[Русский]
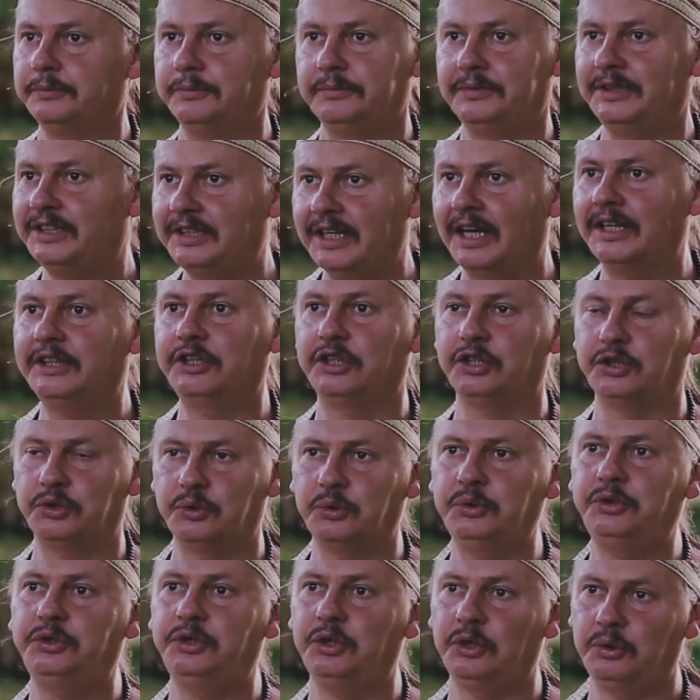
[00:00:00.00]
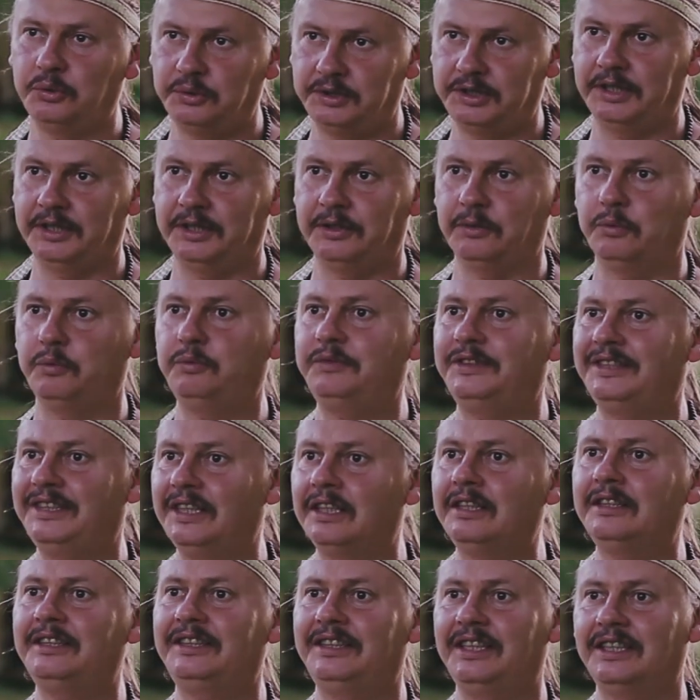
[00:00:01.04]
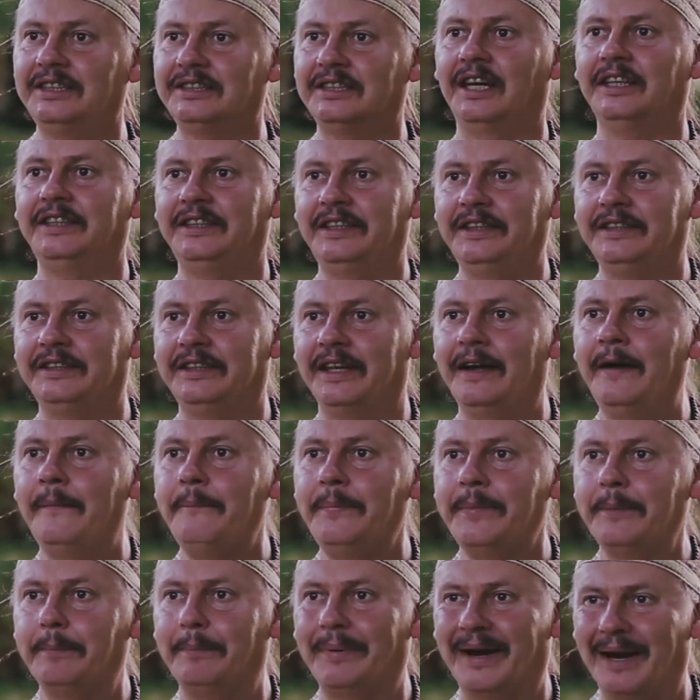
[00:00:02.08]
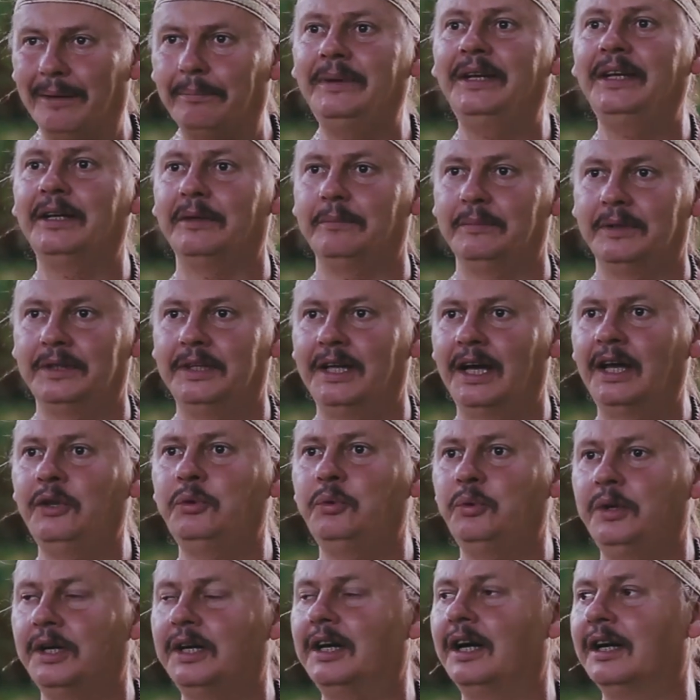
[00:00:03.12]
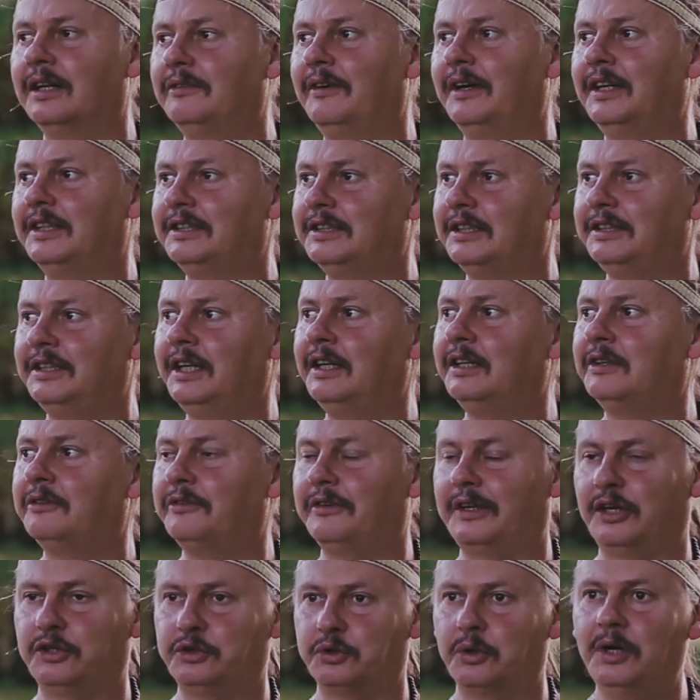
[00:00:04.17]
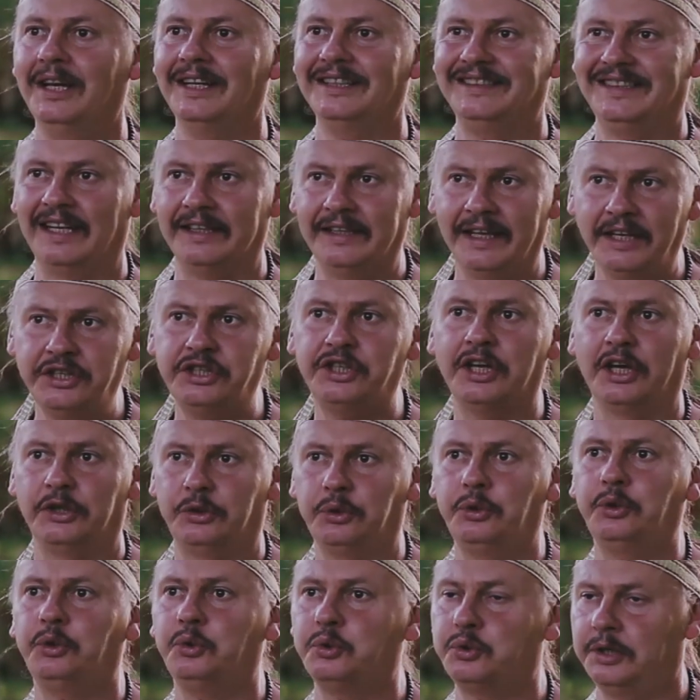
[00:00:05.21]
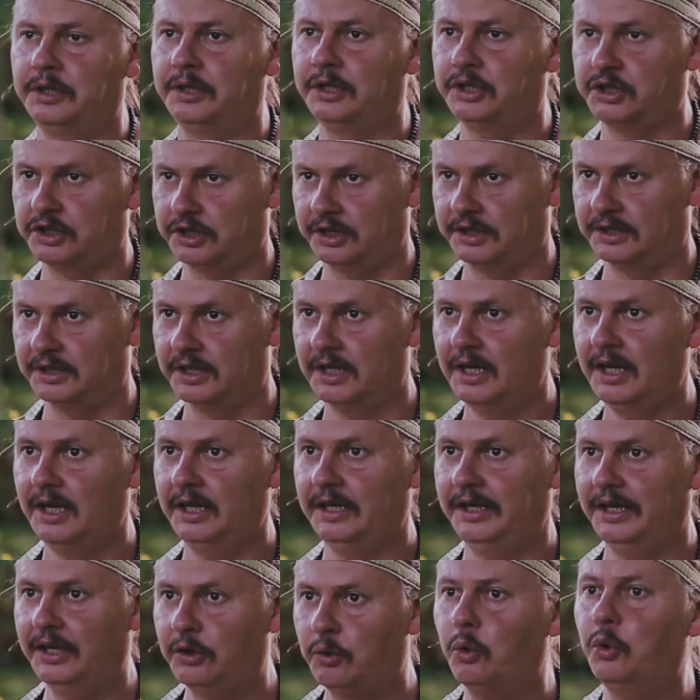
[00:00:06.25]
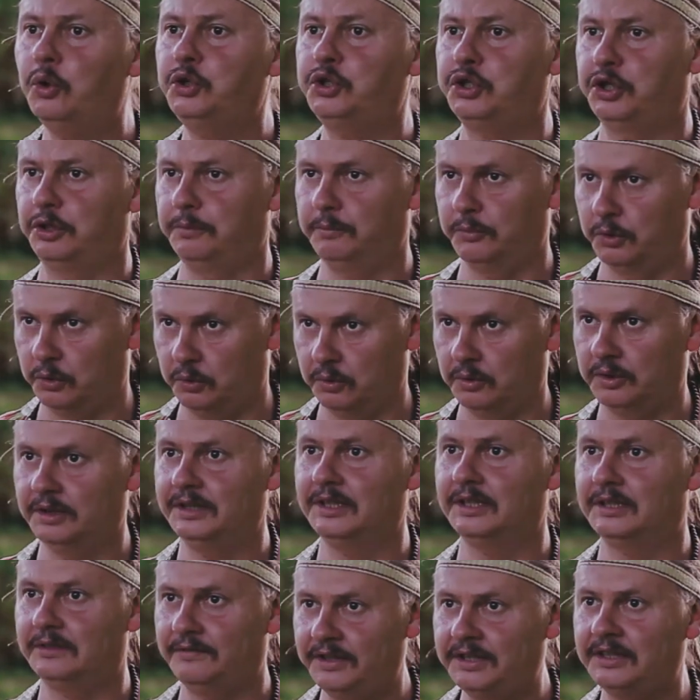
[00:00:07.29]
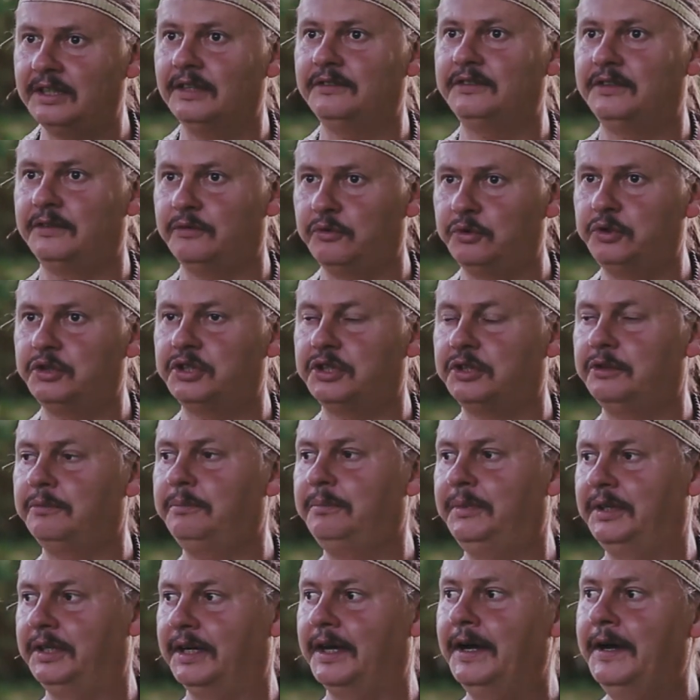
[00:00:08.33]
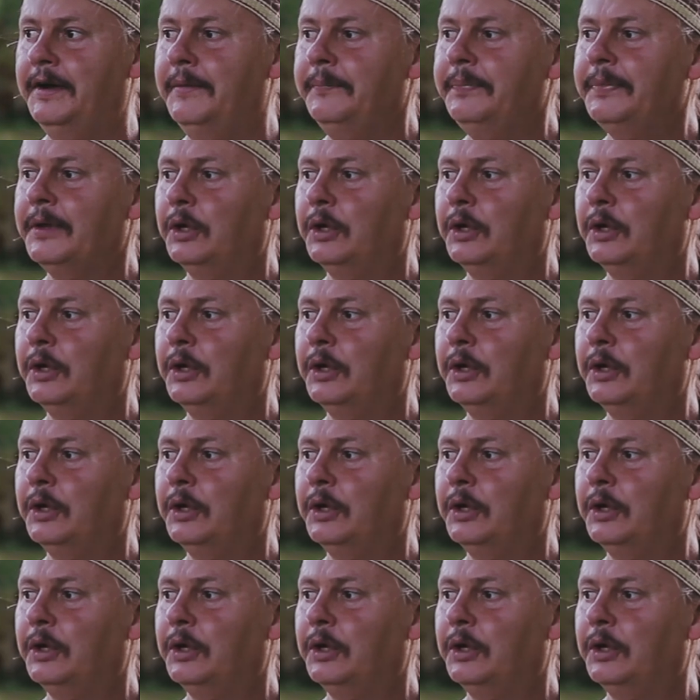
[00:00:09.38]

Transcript: десятки, сотни людей, у всех есть какие-то проблемы, да, ну или, как говорится, Синельников хорошо, задачи, которые нужно решить. Их очень много, действительно, в сегодняшнем мире.